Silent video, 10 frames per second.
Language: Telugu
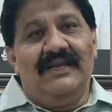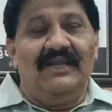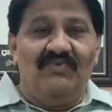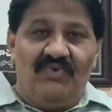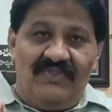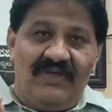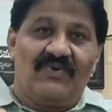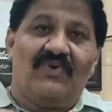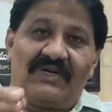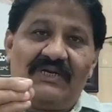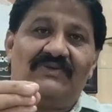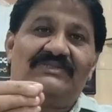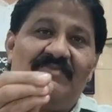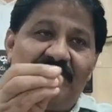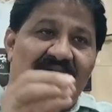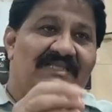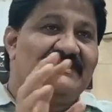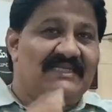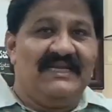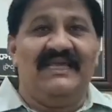నేను వంద కోట్లకు
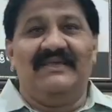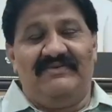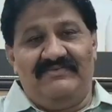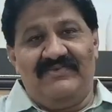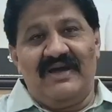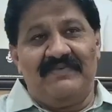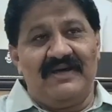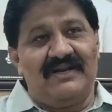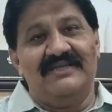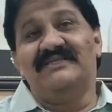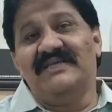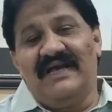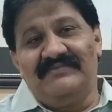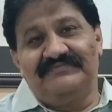సంపాదిస్తేనే వ్యాపార రీత్యా